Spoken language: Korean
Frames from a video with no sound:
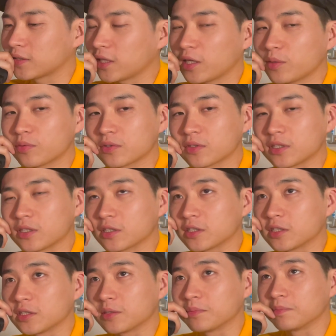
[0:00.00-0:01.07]
세이브를
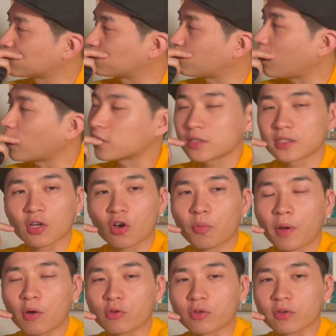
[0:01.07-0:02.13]
지금 9화를
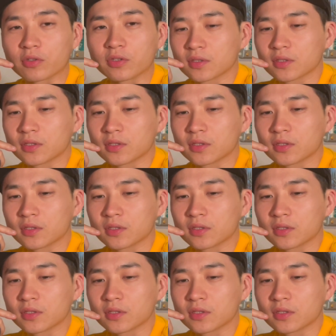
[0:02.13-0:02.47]
작업하고 있거든요